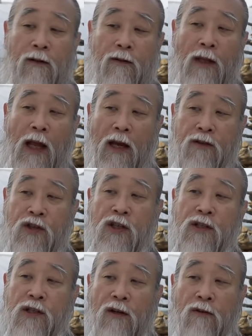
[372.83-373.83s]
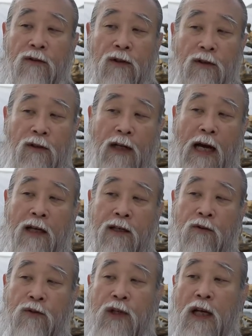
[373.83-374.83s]
내가 진짜로 너를
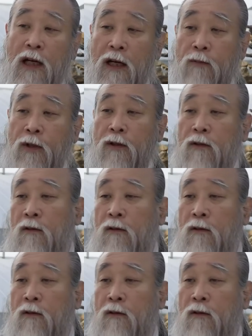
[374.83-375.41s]
아끼고 사랑하면